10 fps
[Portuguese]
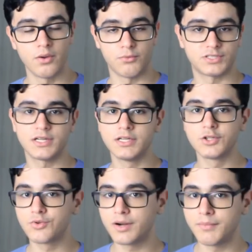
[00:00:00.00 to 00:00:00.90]
Mostra que a
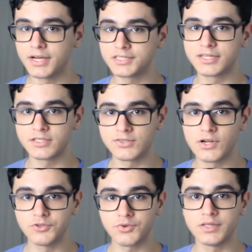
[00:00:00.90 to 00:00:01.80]
editora mais
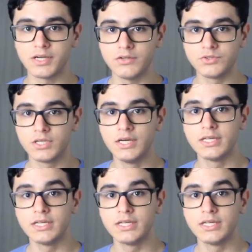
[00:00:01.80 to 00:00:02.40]
tradicional dos quadrinhos